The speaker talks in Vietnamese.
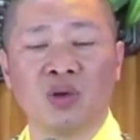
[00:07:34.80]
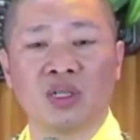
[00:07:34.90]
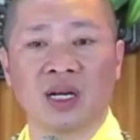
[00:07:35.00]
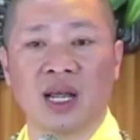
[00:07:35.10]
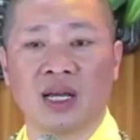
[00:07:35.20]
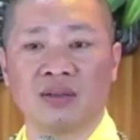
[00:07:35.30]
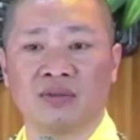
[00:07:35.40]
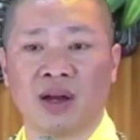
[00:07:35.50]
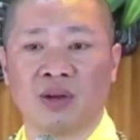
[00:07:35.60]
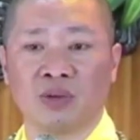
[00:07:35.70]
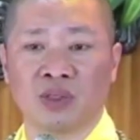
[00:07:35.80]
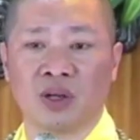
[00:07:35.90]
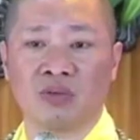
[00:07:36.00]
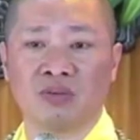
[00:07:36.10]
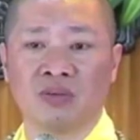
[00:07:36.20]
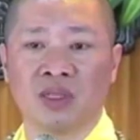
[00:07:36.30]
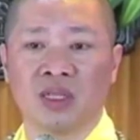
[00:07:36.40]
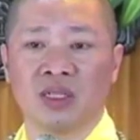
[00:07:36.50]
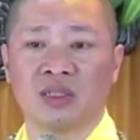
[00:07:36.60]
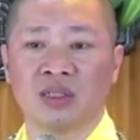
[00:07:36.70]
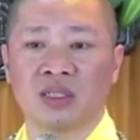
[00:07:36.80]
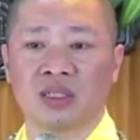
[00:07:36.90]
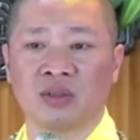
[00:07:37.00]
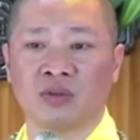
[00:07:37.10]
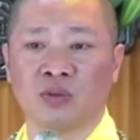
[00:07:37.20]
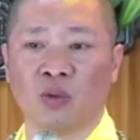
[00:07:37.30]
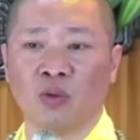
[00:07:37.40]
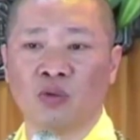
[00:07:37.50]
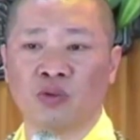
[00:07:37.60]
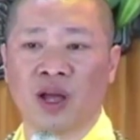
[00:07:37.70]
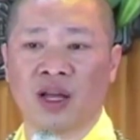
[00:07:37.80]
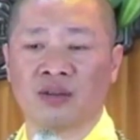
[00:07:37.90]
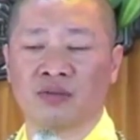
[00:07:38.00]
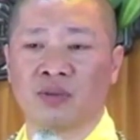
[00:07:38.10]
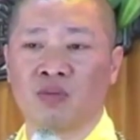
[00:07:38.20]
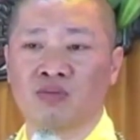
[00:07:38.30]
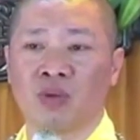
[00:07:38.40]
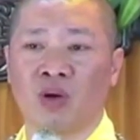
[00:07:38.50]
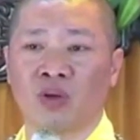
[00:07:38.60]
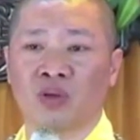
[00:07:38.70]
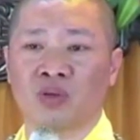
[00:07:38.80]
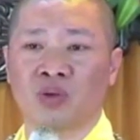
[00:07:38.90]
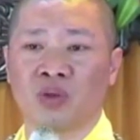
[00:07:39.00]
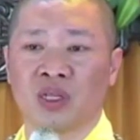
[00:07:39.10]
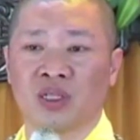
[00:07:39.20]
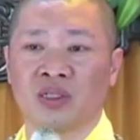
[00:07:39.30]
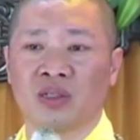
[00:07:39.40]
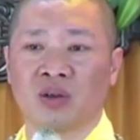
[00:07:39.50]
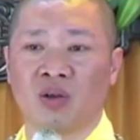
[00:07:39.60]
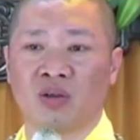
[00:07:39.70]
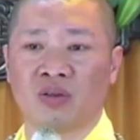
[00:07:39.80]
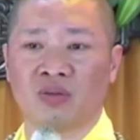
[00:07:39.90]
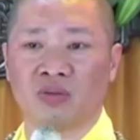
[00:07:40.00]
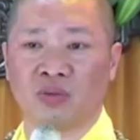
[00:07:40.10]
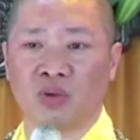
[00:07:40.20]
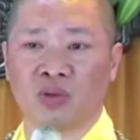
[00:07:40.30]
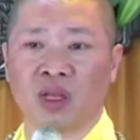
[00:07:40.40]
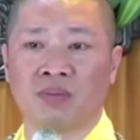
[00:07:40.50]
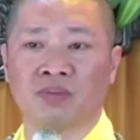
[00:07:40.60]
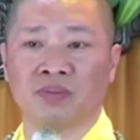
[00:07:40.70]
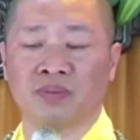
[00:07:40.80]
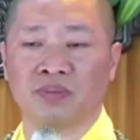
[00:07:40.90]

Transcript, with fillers: nuốt lệ vào trong trước sự phủ vàng vong bội của những đứa con vô tâm.